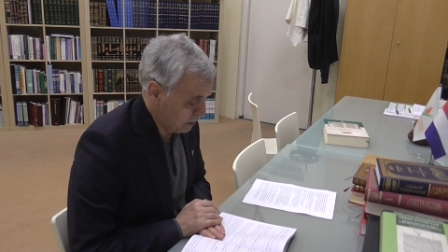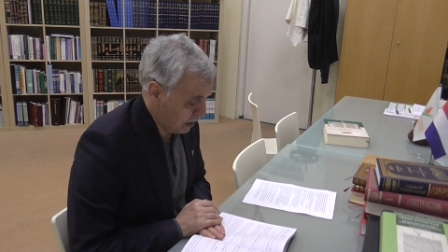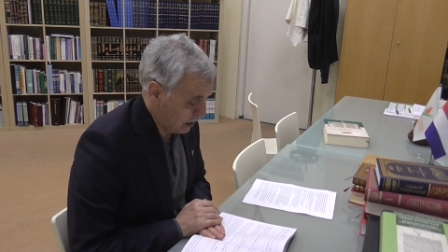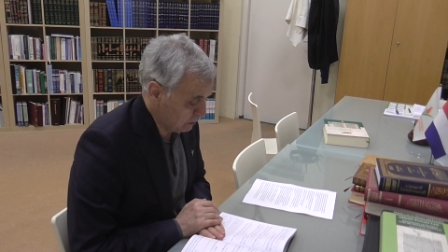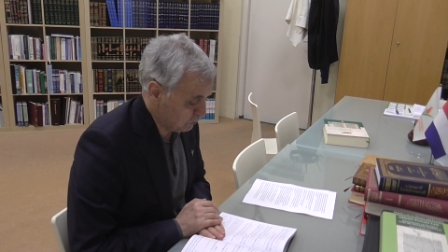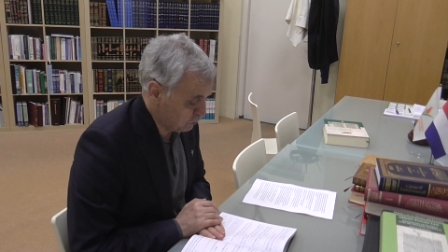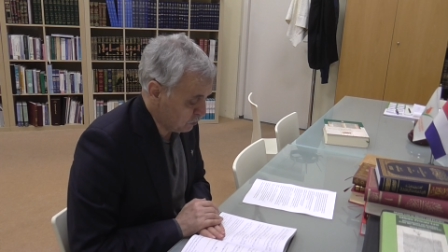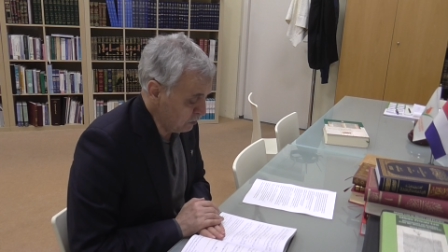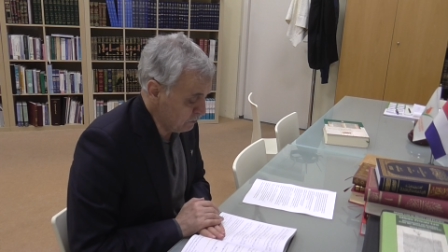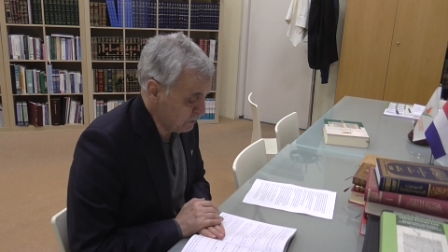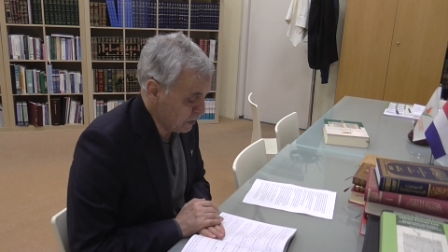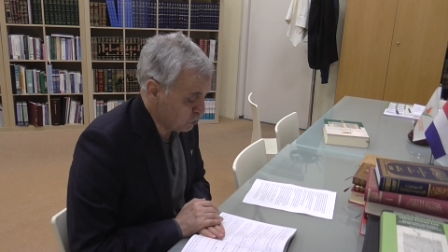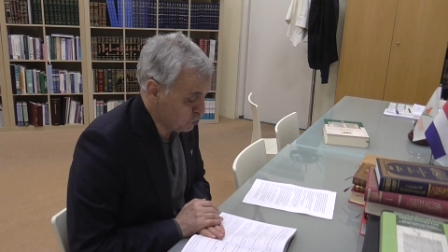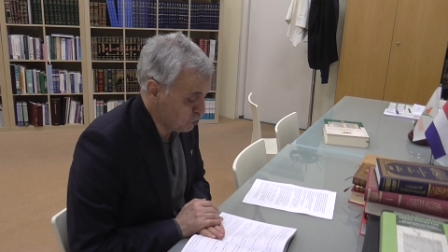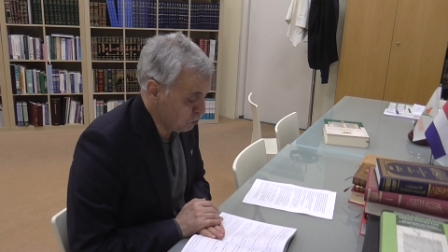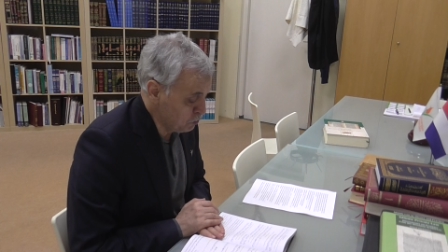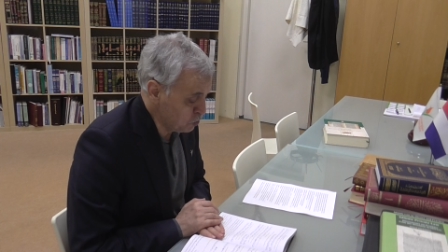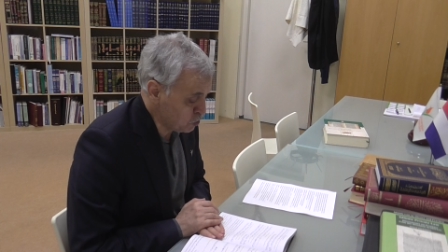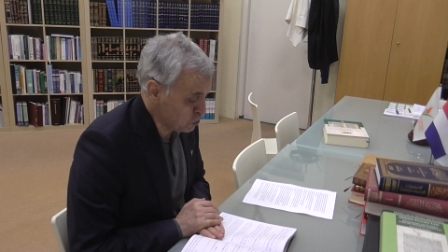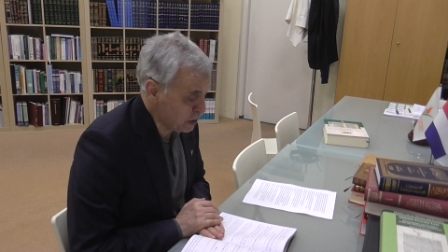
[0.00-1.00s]
altın ve
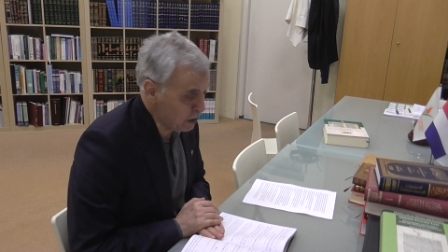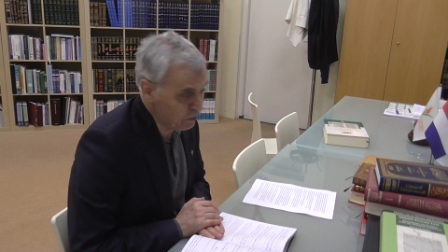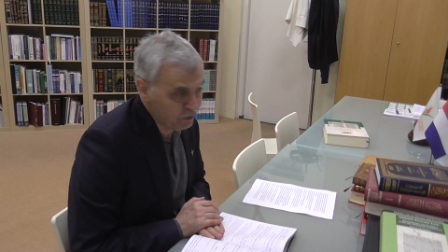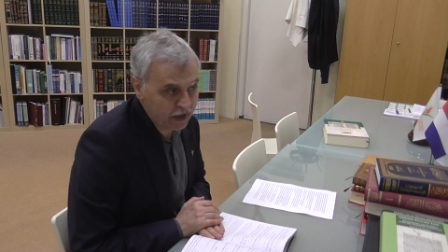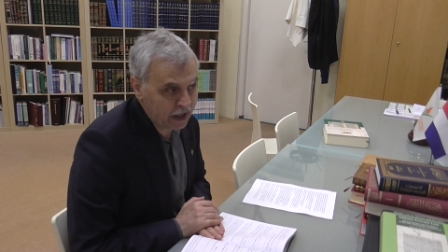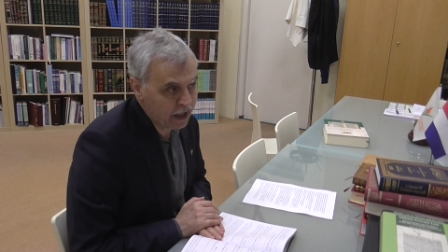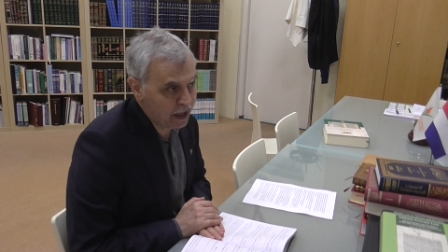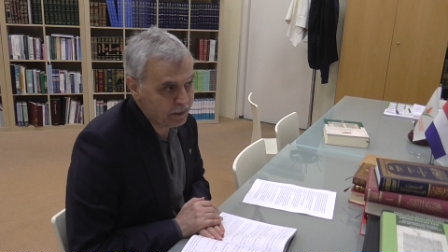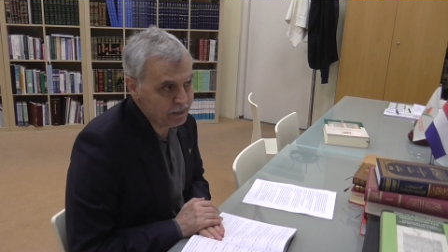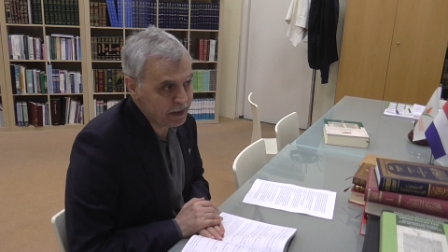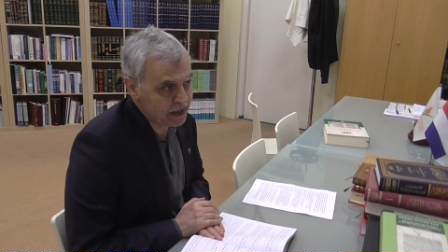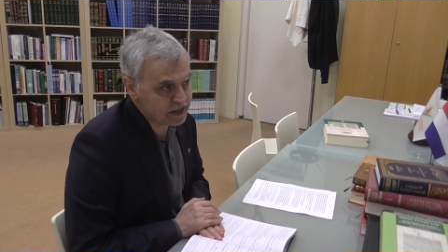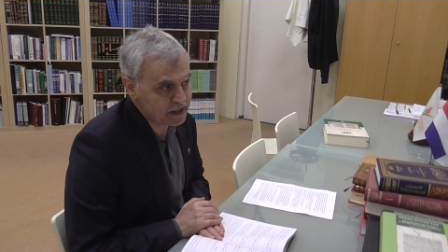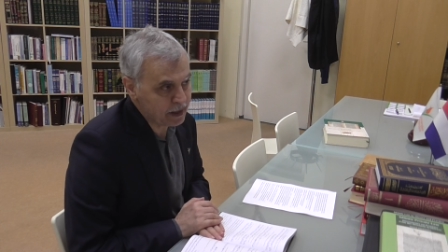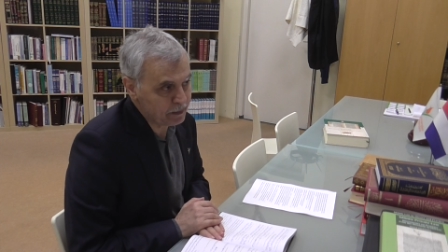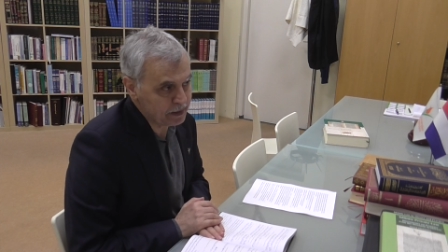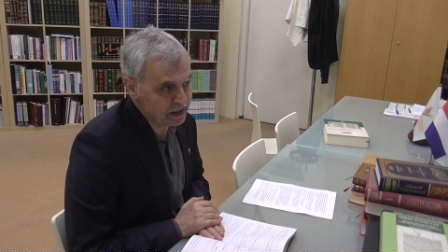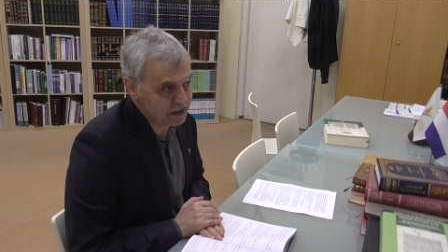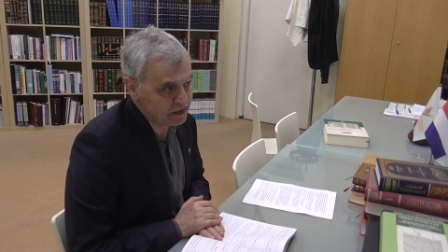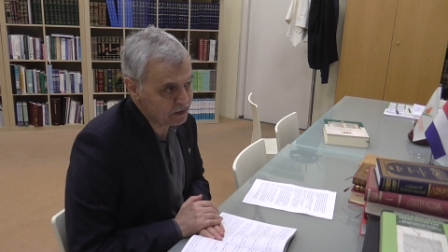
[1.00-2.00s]
gümüşle fela
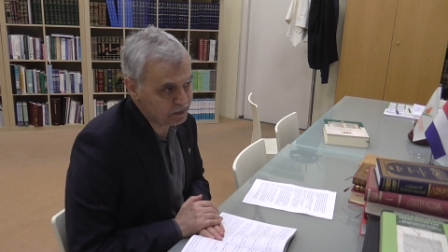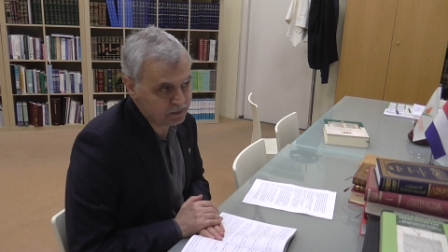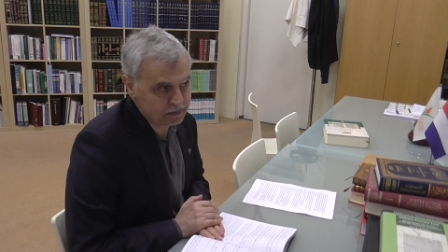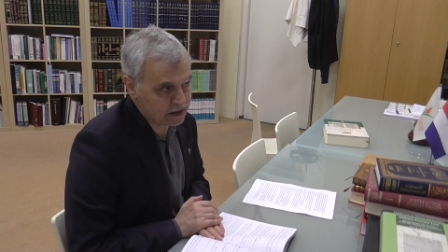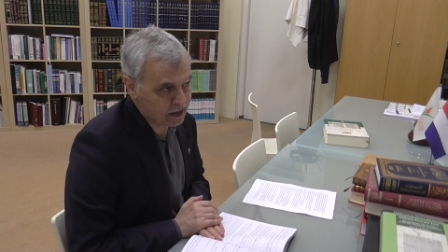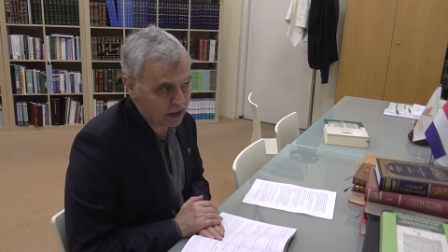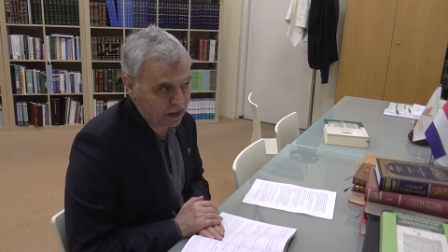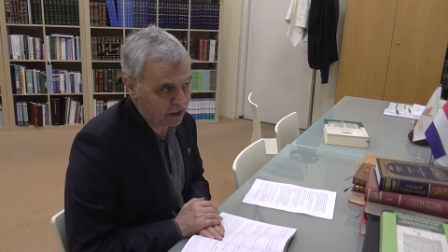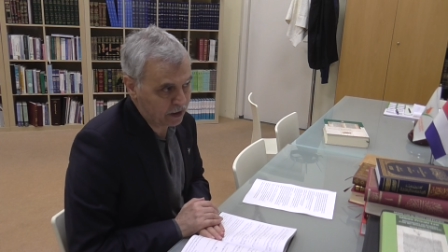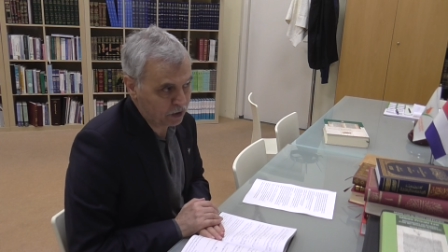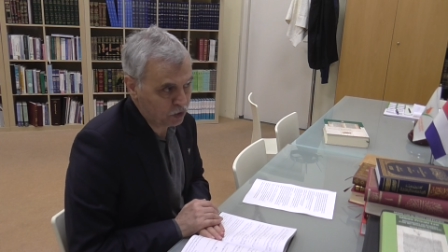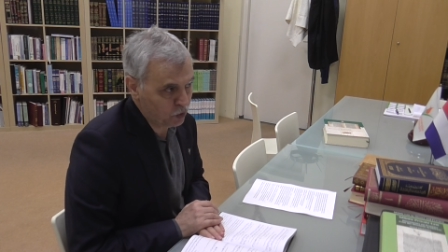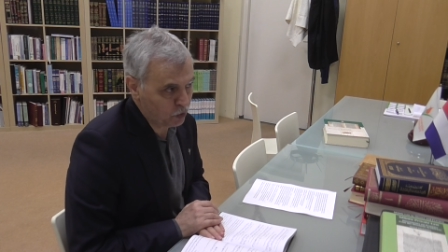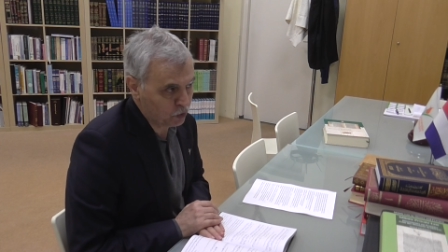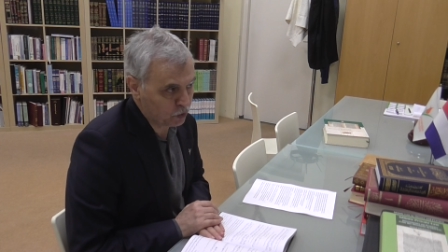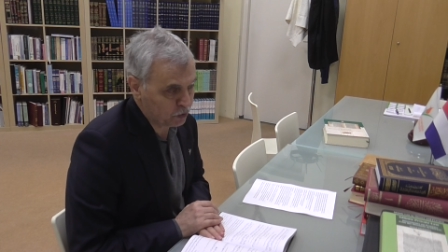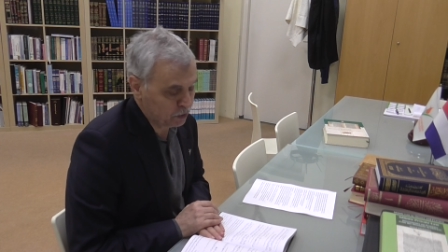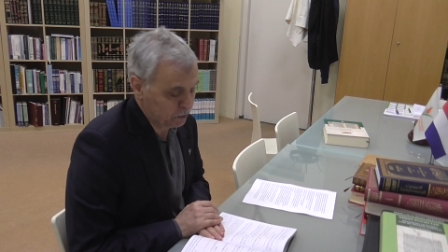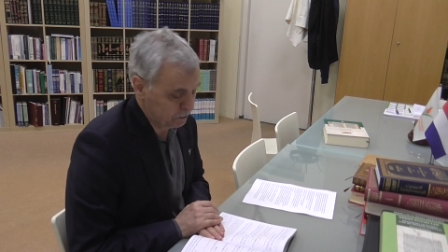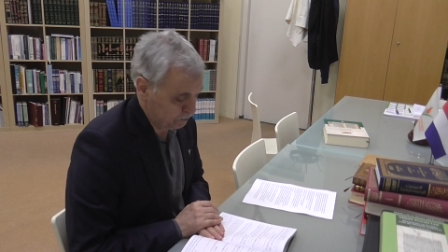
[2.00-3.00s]
besebiyiz. Bir zararı
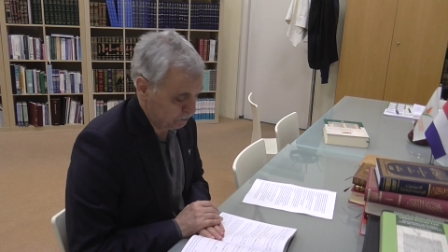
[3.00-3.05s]
yok.